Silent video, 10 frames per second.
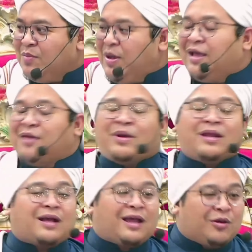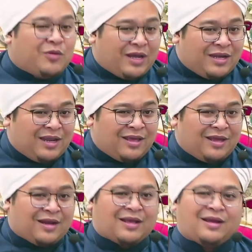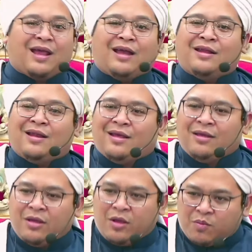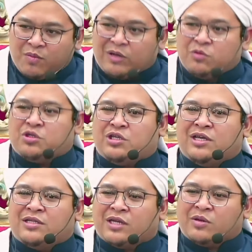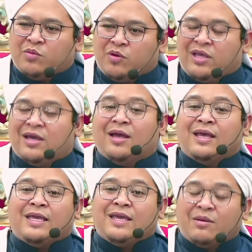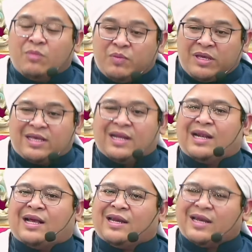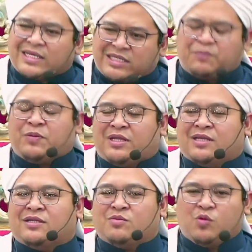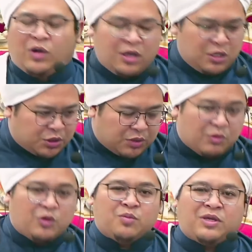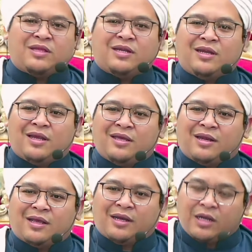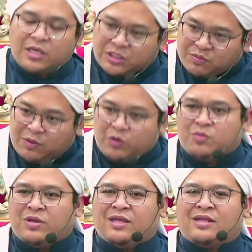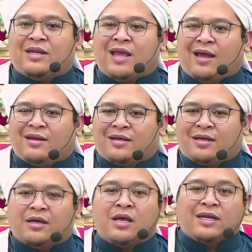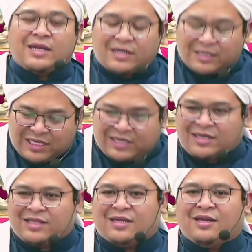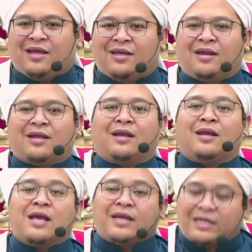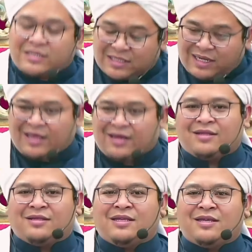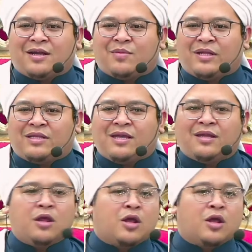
Bagaimana kalau yang dilahirkan adalah manusia termulia yang memikirkan nasib kita semua sebelum kita dilahirkan, sebelum kita diadakan, dan ketika kita dilahirkan, dan setelah nantinya kematian,